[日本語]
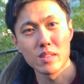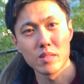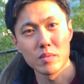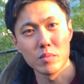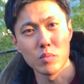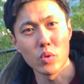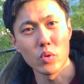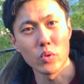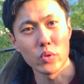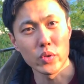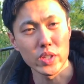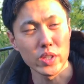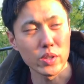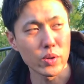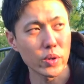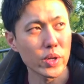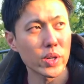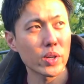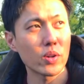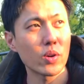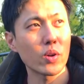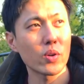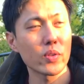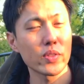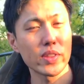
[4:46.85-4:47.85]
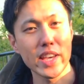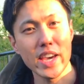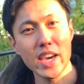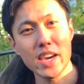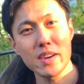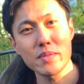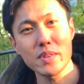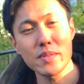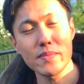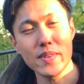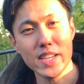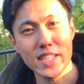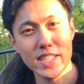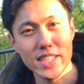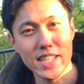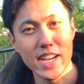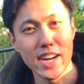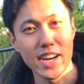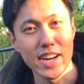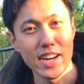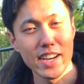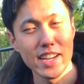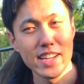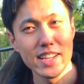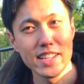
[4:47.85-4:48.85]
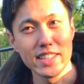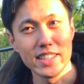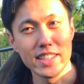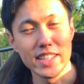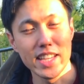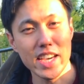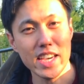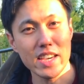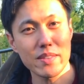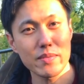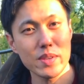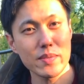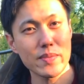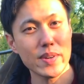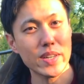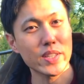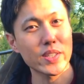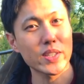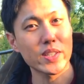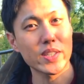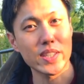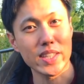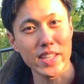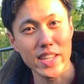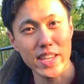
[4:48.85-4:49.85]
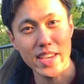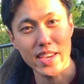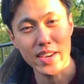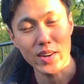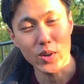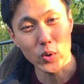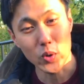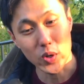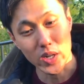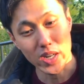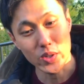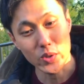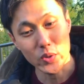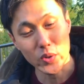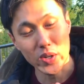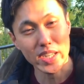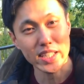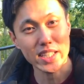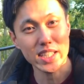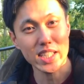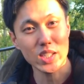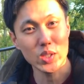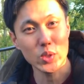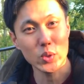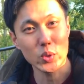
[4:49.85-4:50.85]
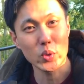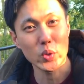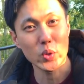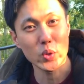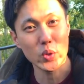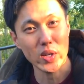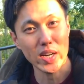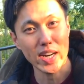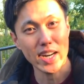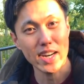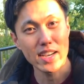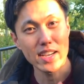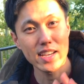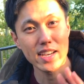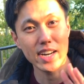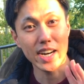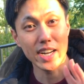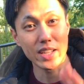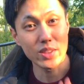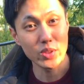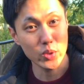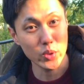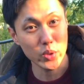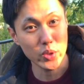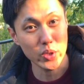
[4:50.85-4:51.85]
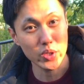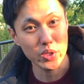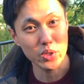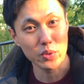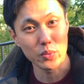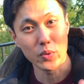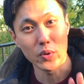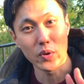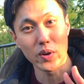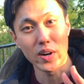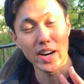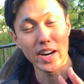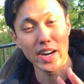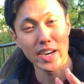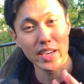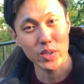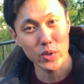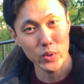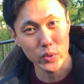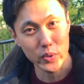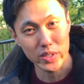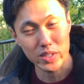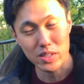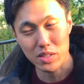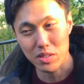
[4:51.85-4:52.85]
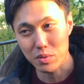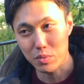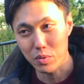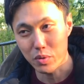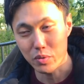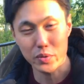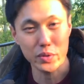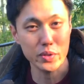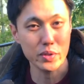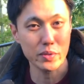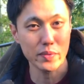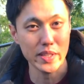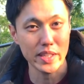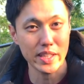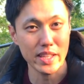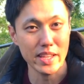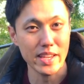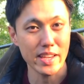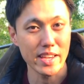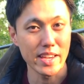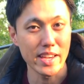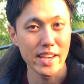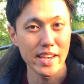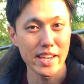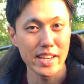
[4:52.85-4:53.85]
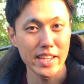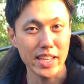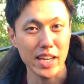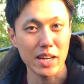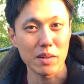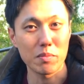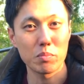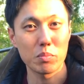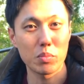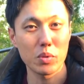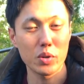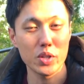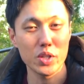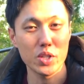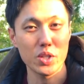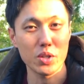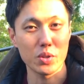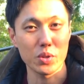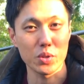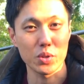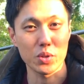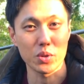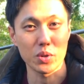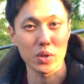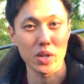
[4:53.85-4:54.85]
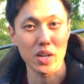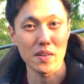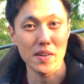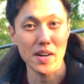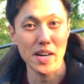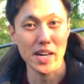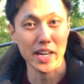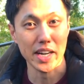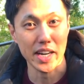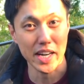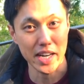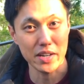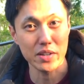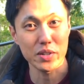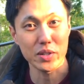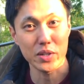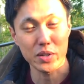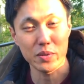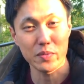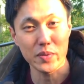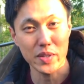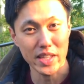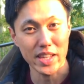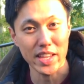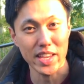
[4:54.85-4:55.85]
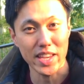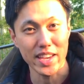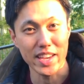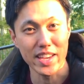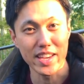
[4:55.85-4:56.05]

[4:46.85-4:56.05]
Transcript: うもういろいろ悩みました悩みまくって他の方の動画 Android も iOS も含めて100本以上の動画は軽く見て